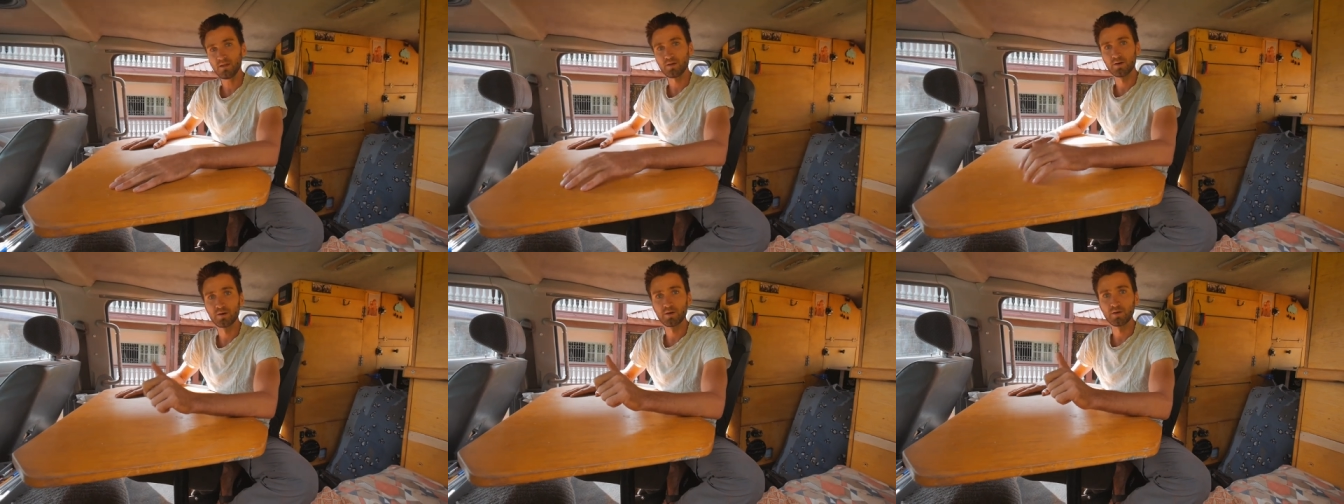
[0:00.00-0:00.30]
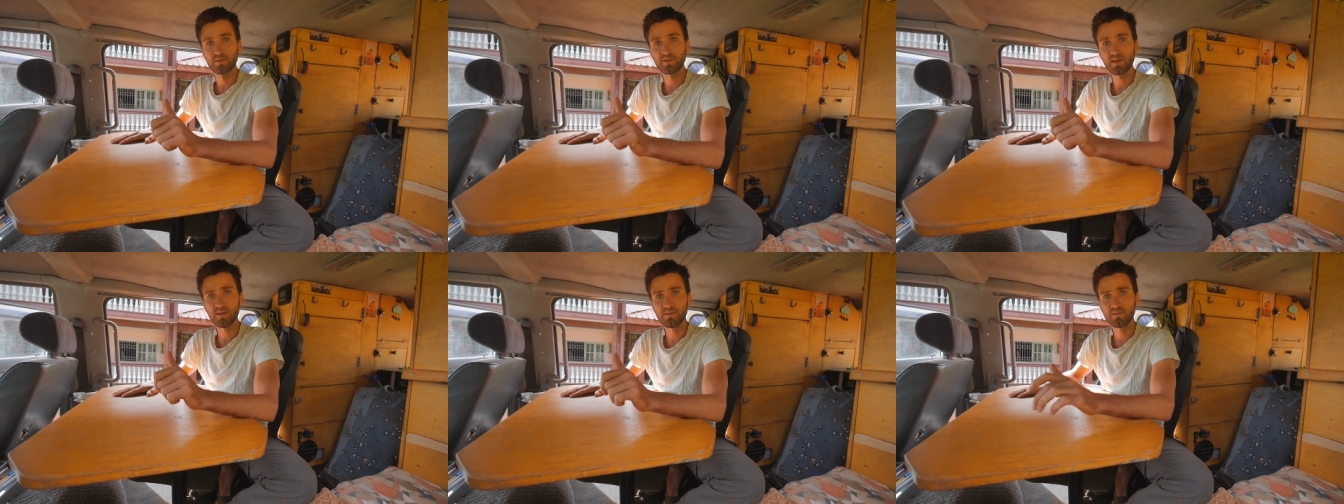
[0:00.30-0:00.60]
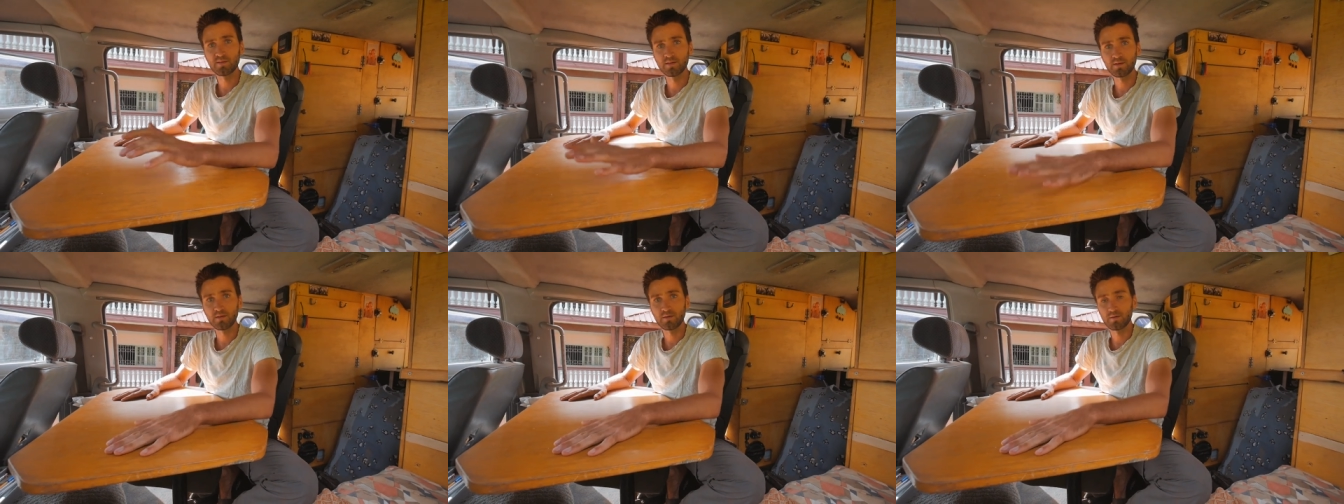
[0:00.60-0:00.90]
euh, ça
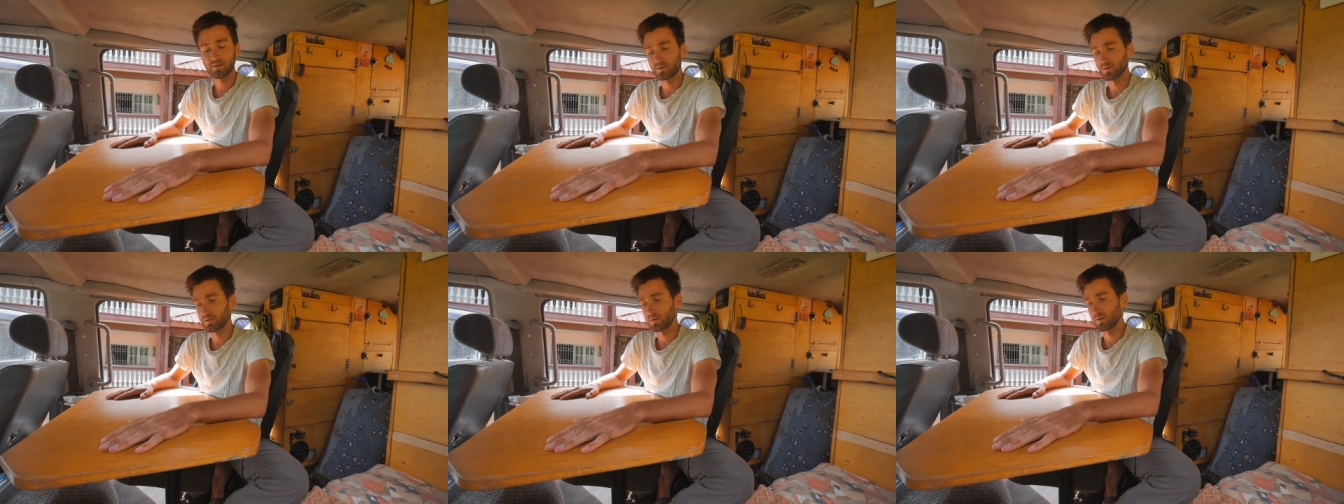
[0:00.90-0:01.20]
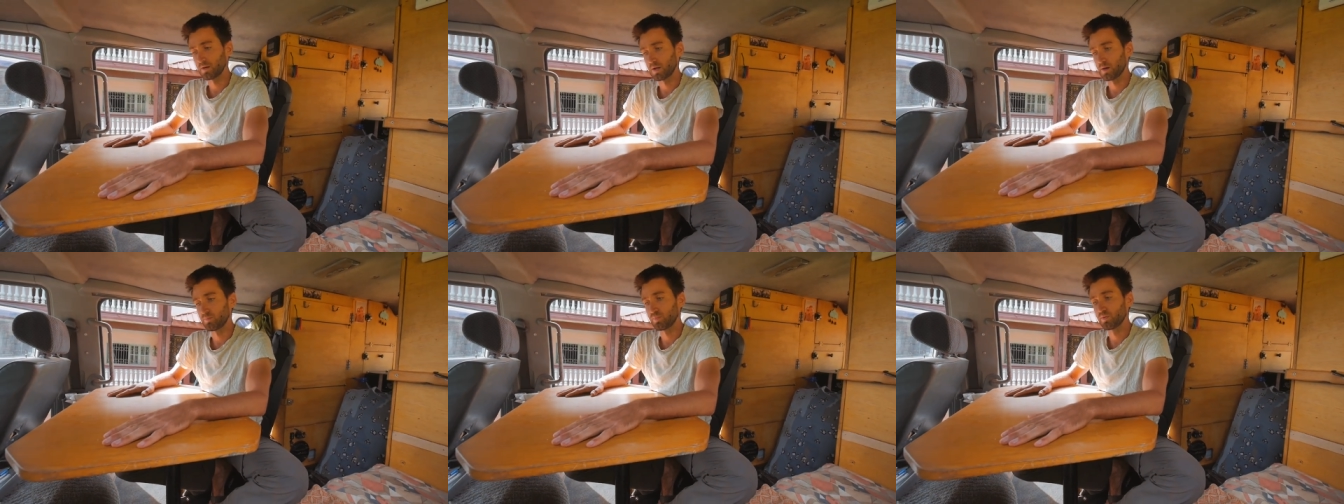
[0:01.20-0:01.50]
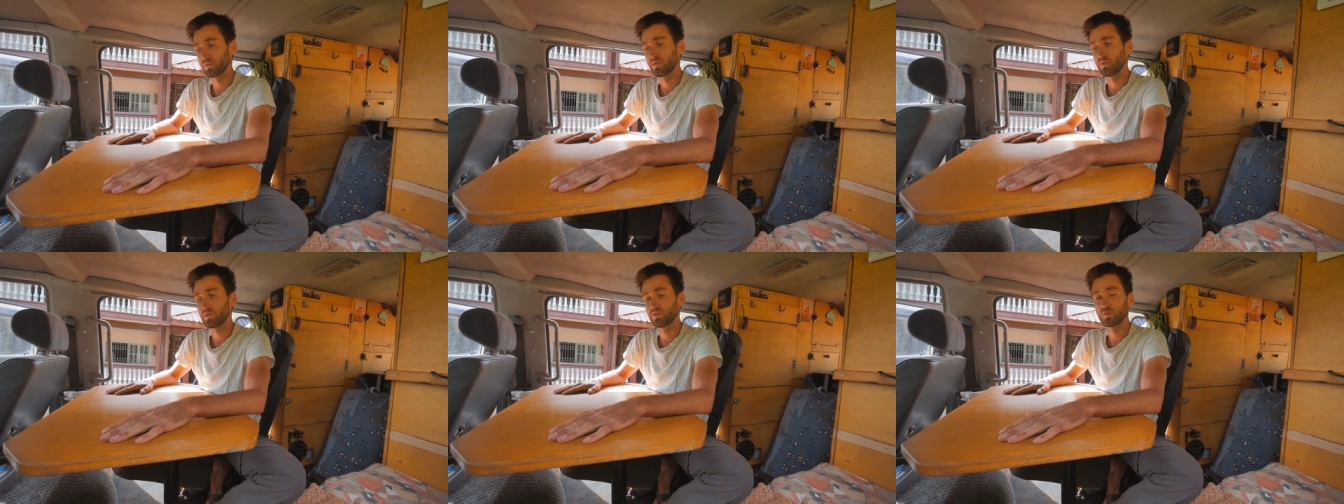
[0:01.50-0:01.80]
c'est euh, la
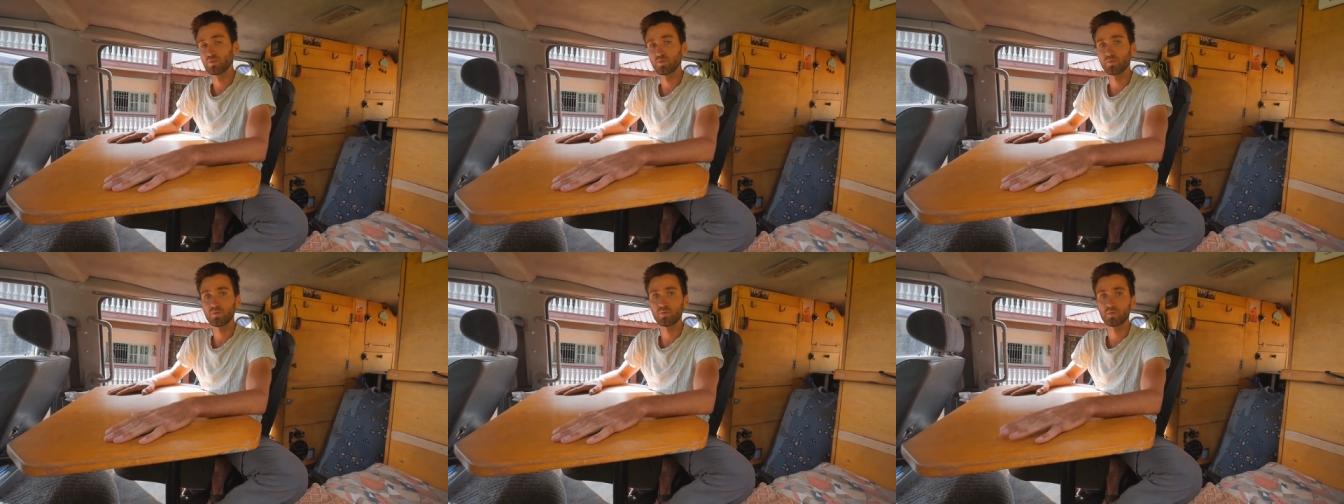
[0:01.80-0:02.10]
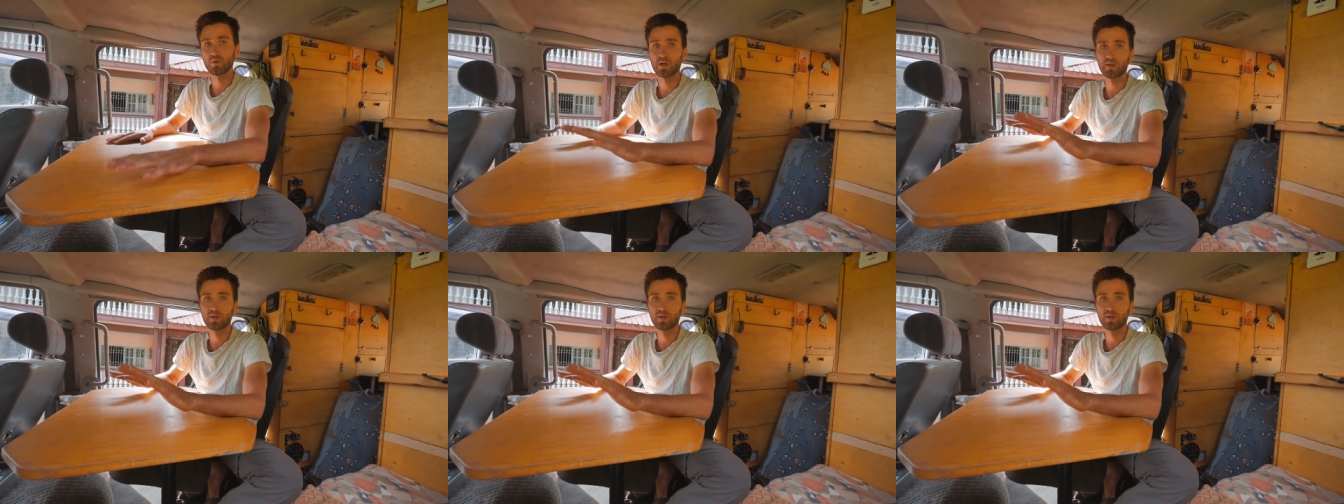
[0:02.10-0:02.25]
position,